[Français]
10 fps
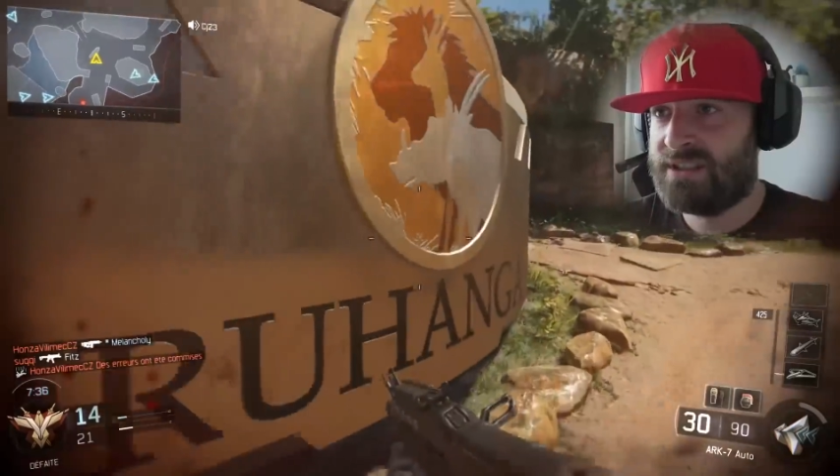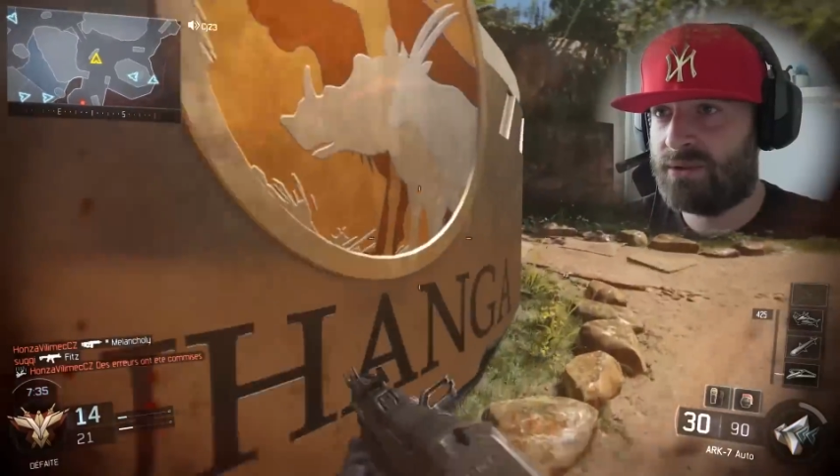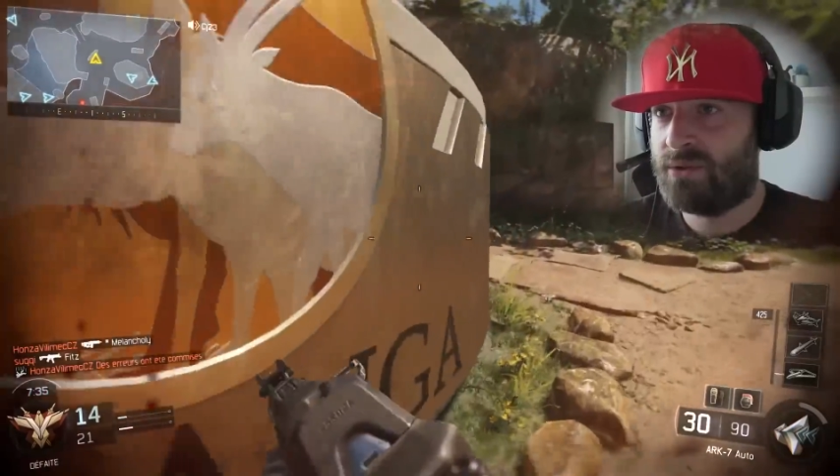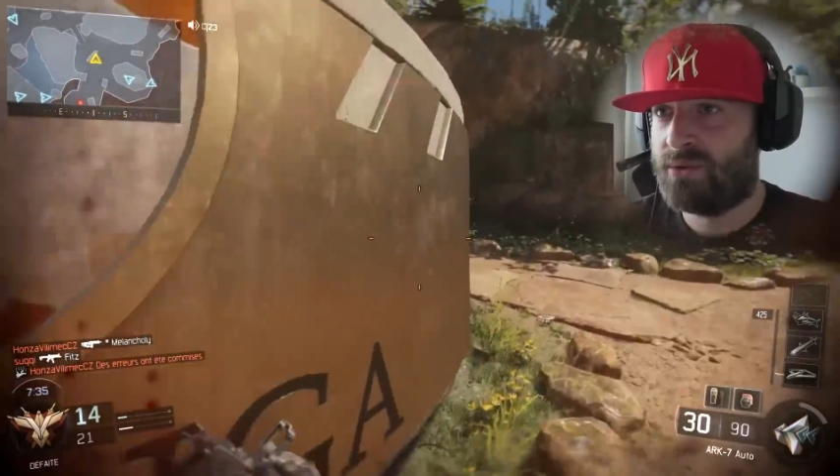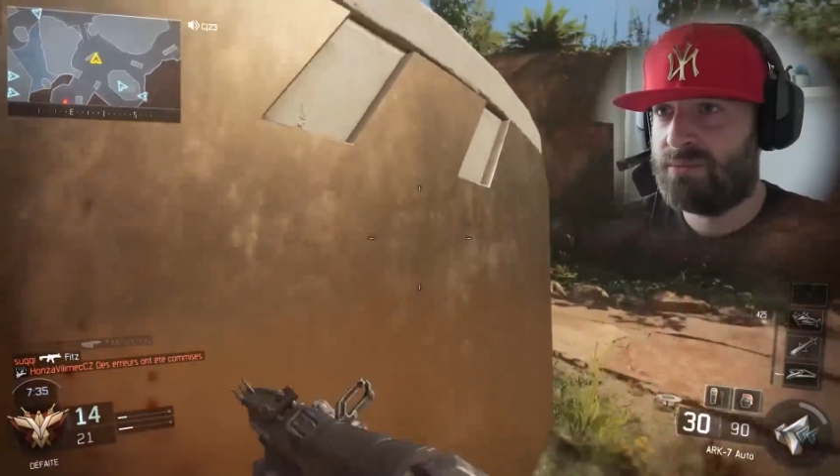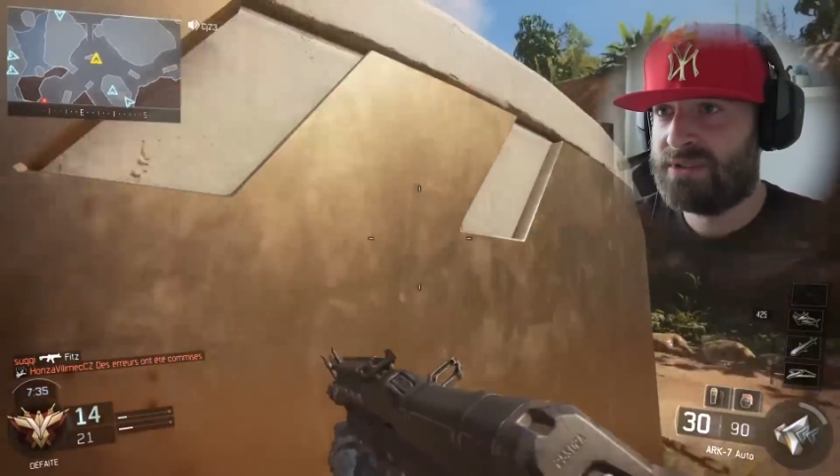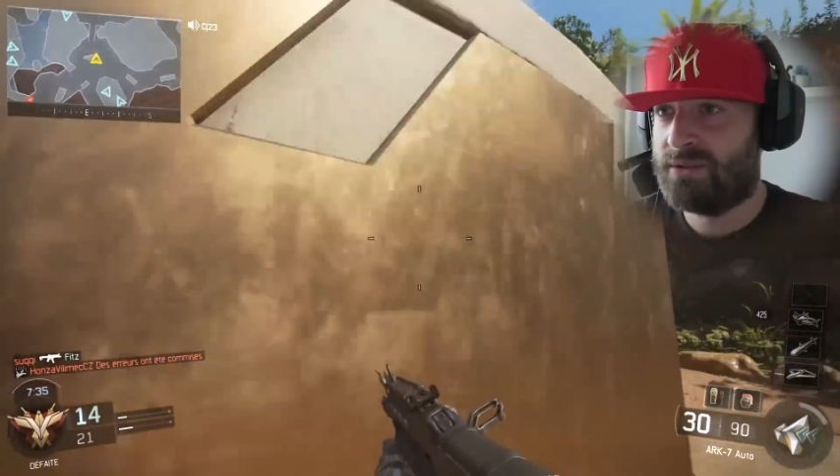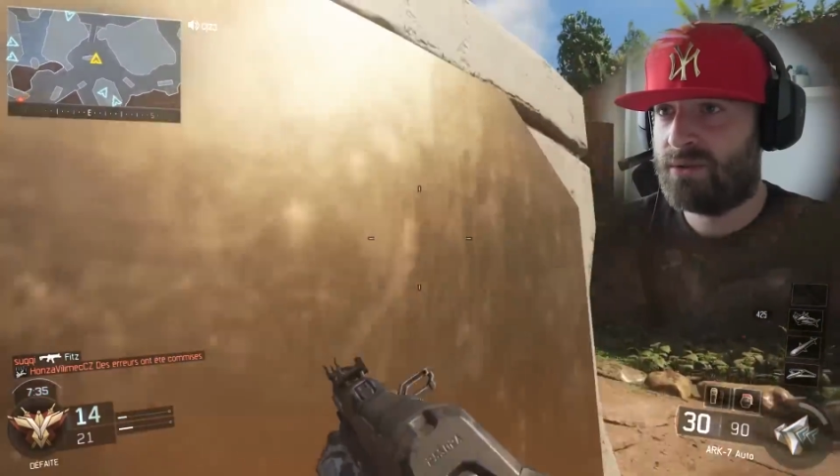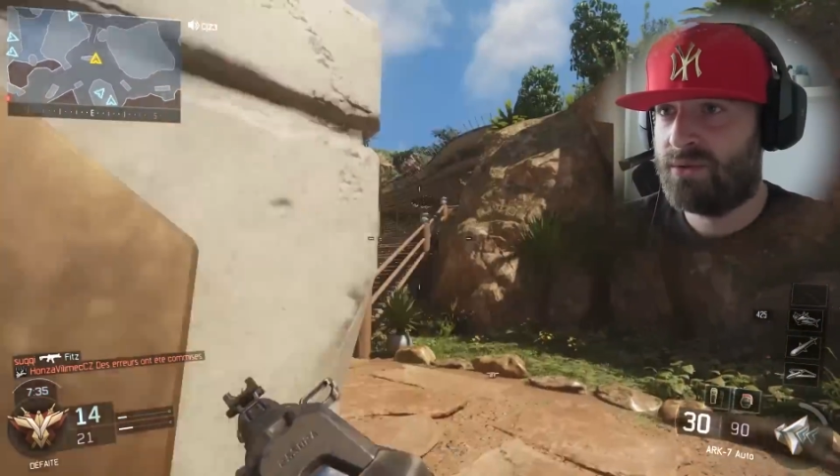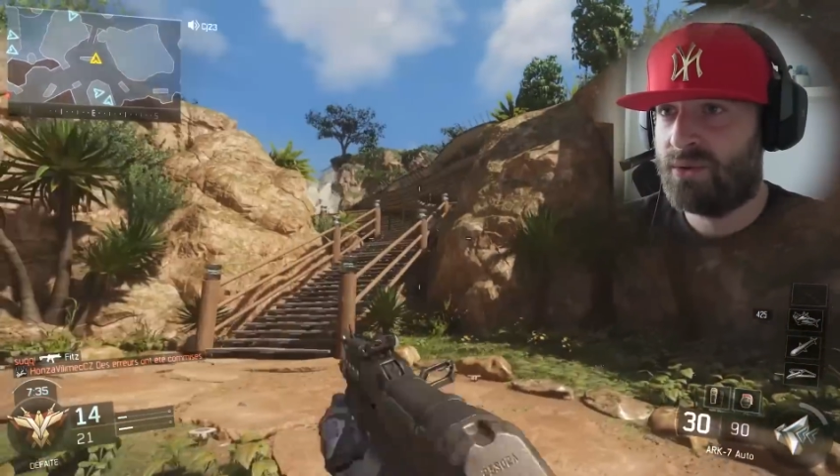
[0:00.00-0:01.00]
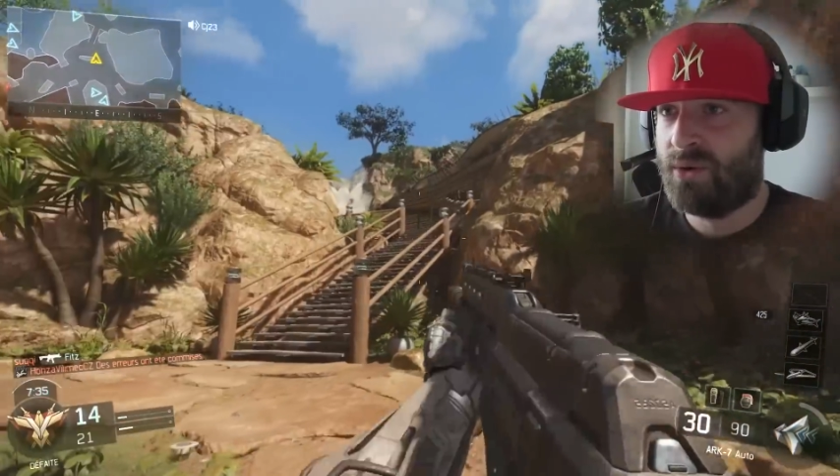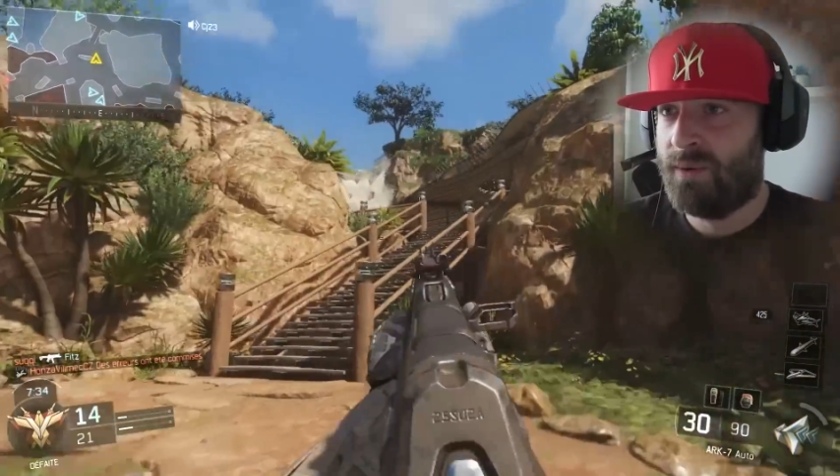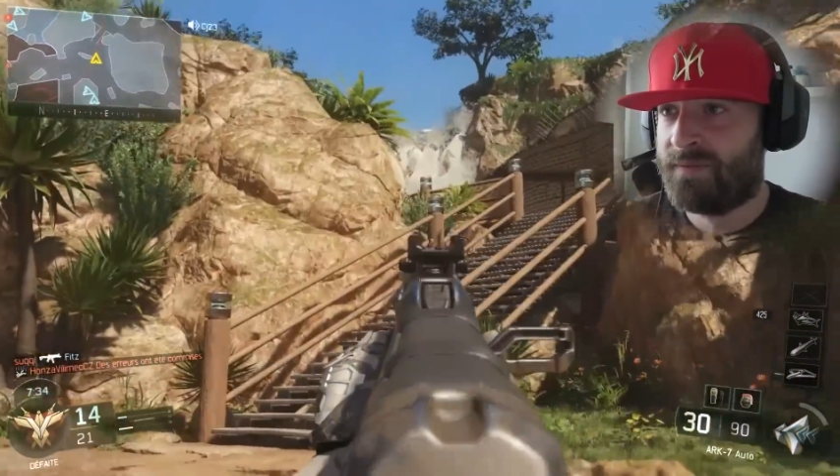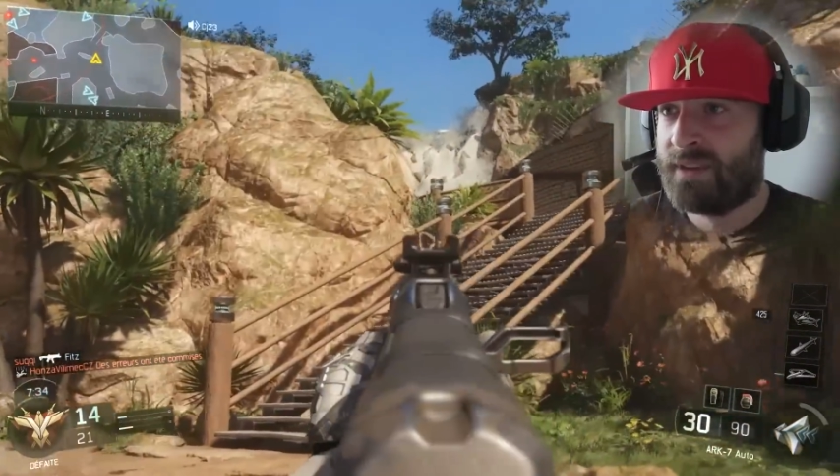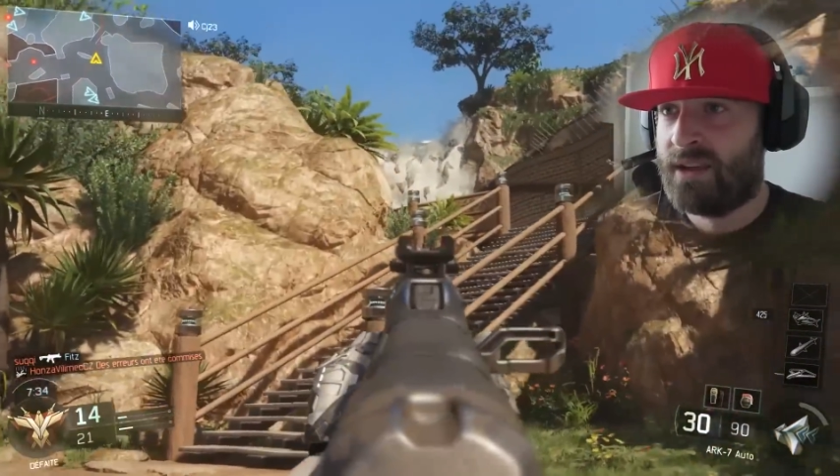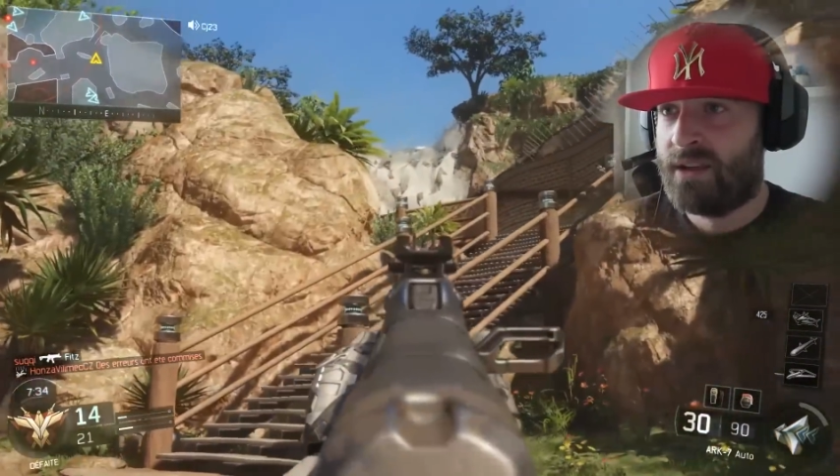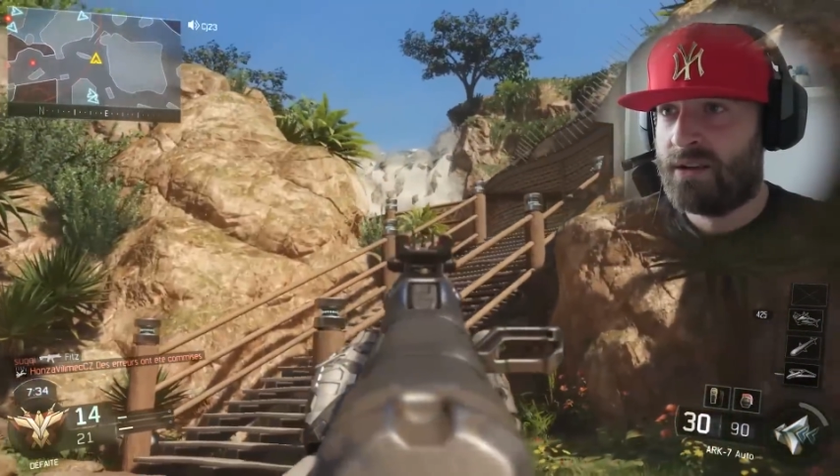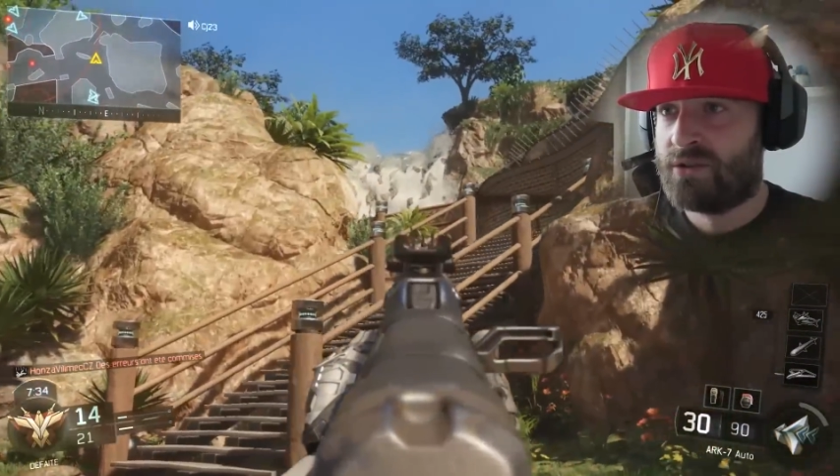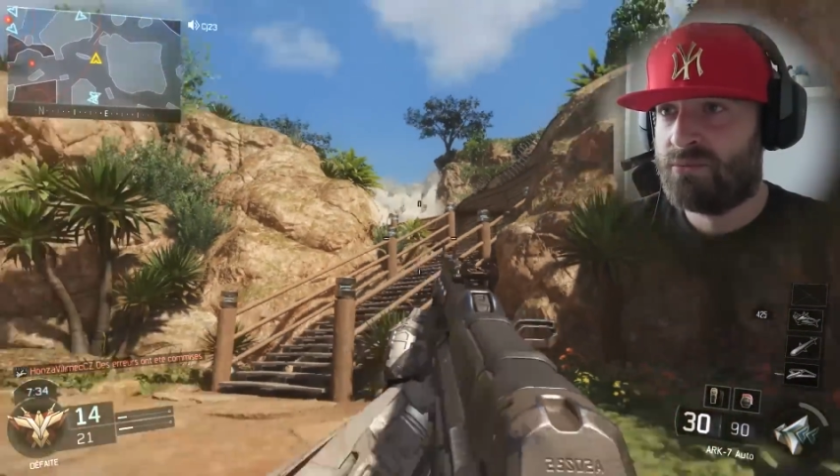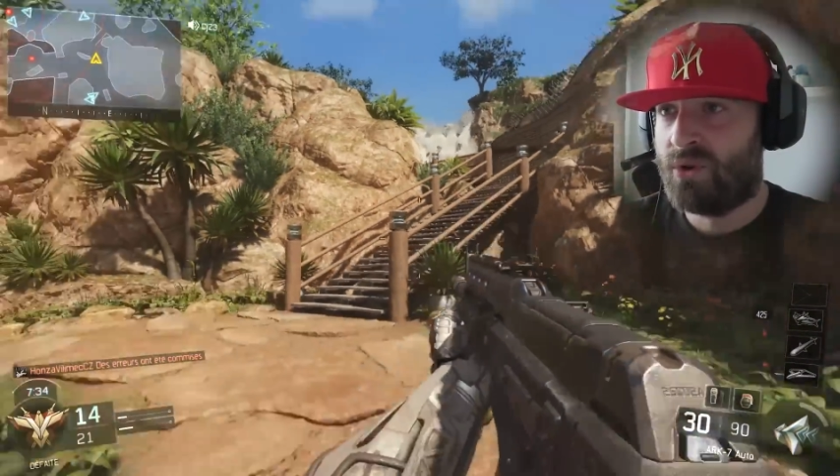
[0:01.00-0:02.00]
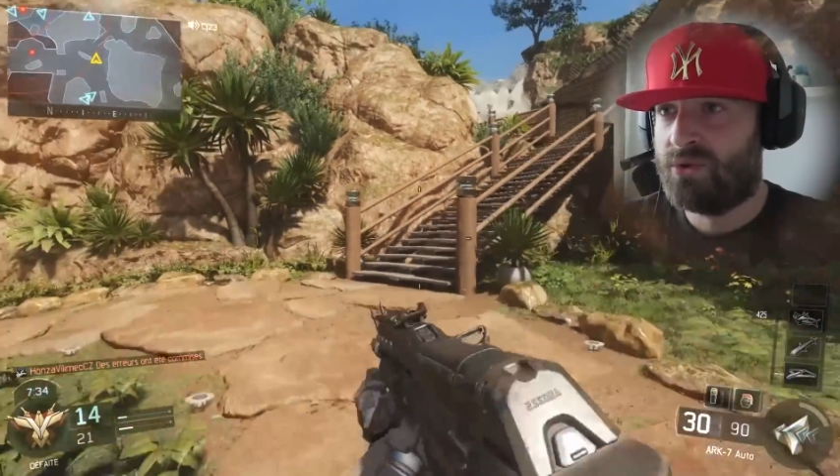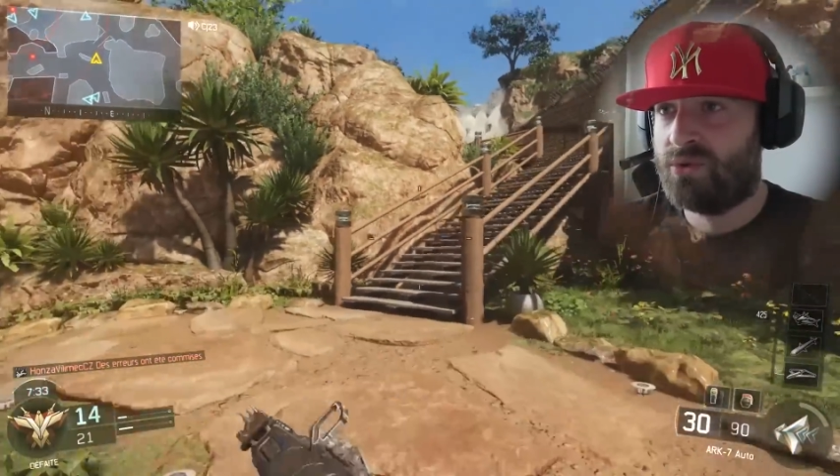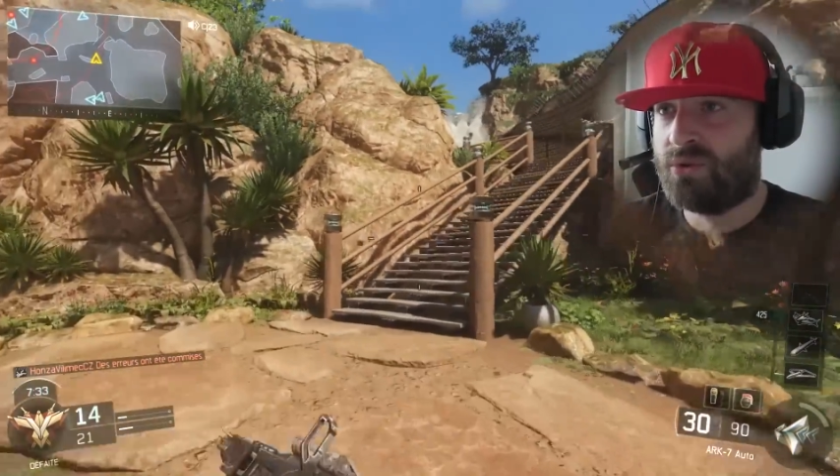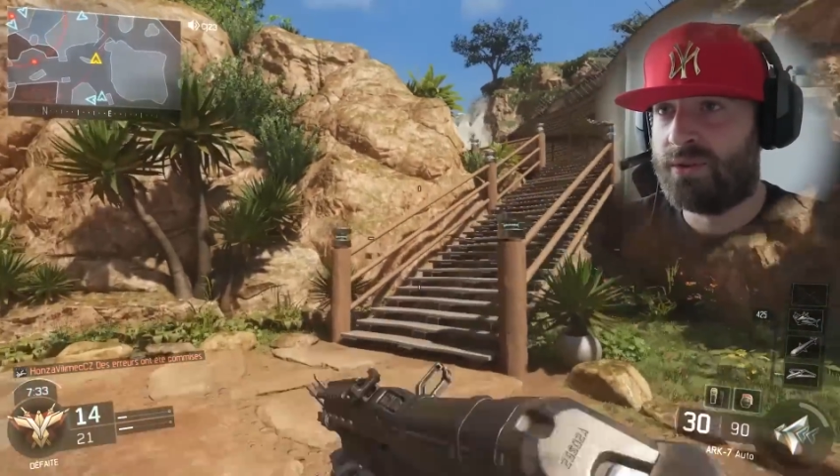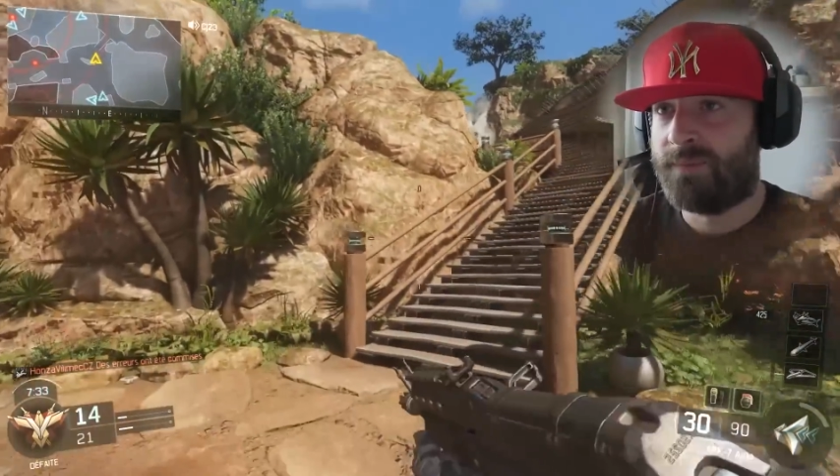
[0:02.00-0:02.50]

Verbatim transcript: tire dans le dos, il me tire dans le dos. Je me retourne.